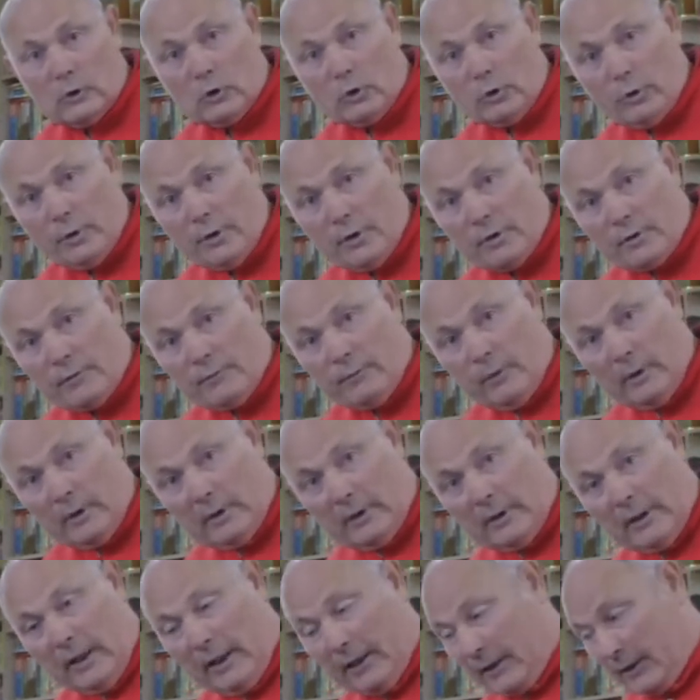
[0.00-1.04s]
То есть
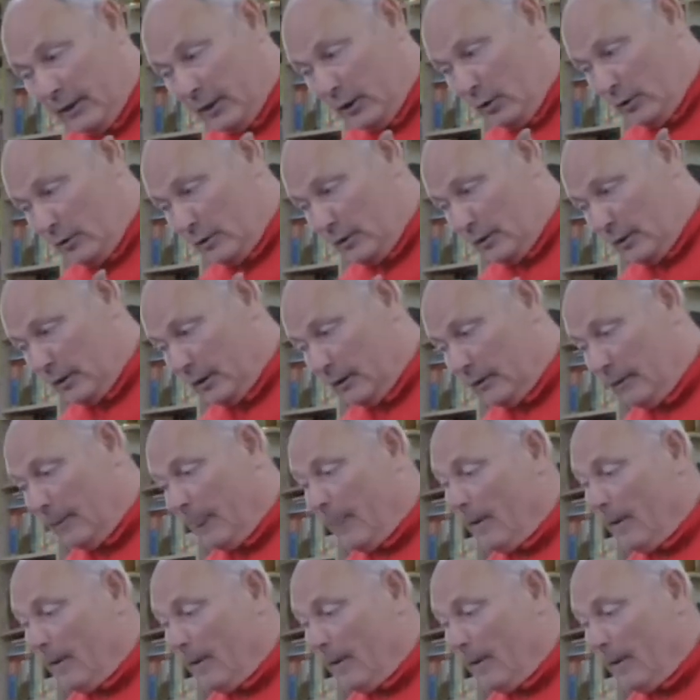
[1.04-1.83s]
вот так я ее сыграл.